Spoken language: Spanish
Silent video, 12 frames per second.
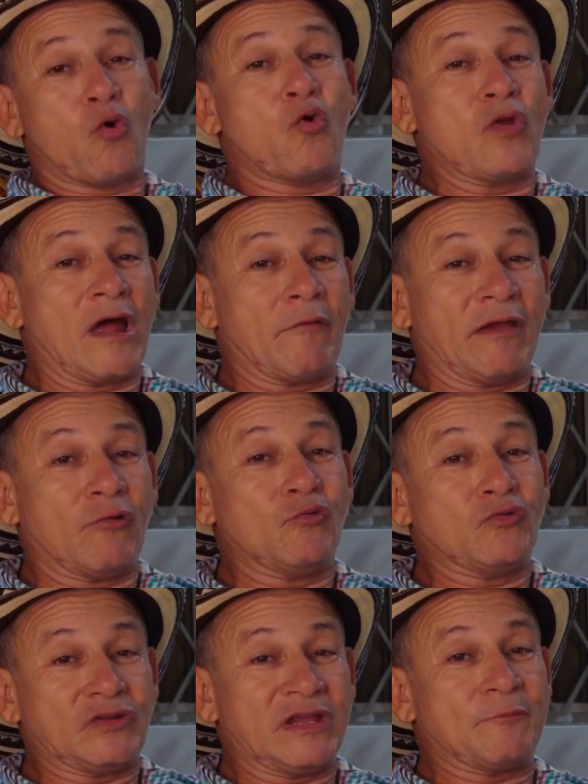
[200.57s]
Una vez
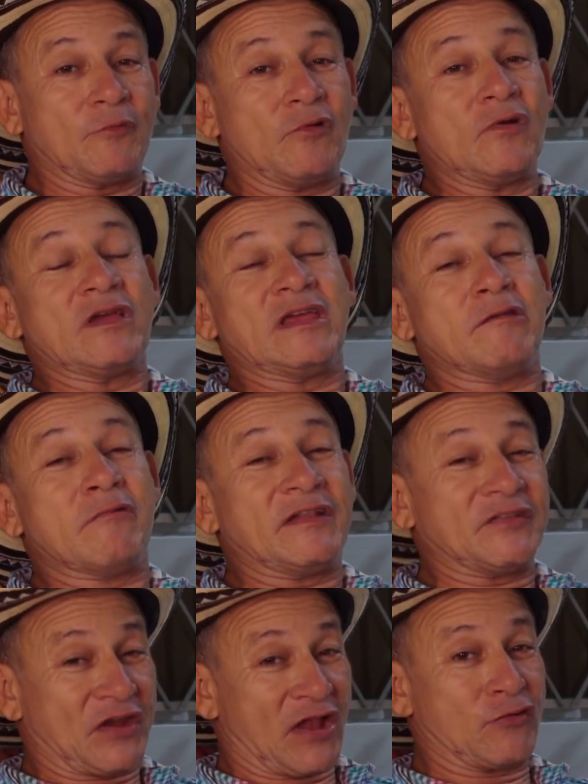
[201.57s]
un tipo iba
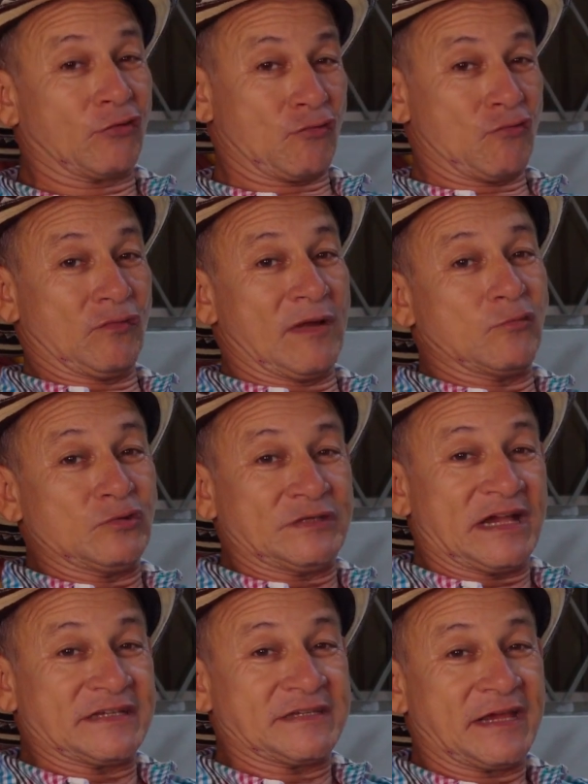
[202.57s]
entrando con una
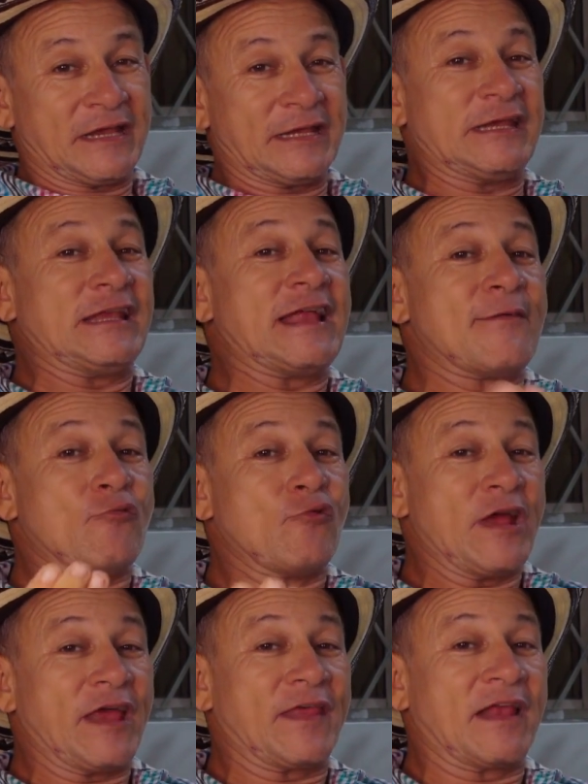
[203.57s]
muchacha y la
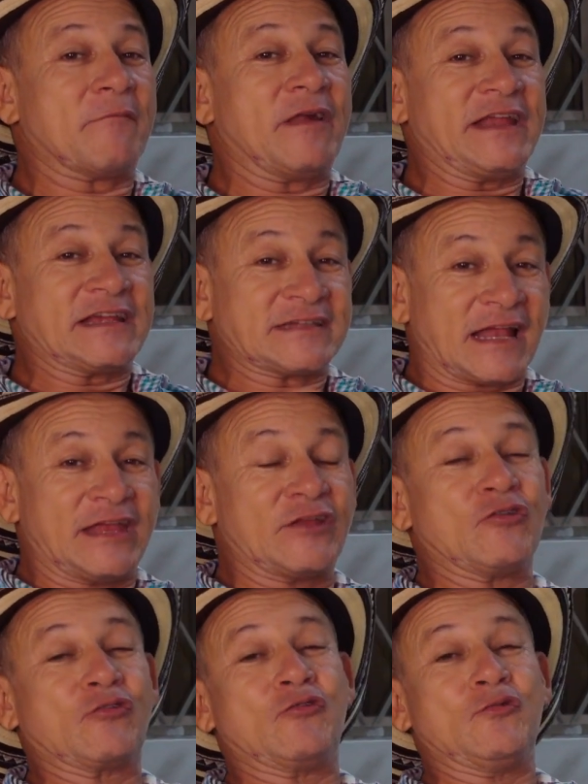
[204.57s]
mujer de él venía
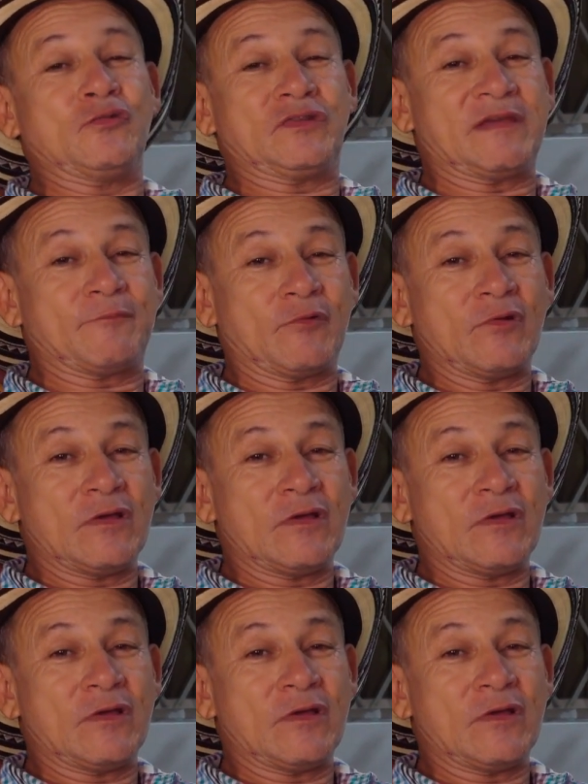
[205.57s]
saliendo con un tipo.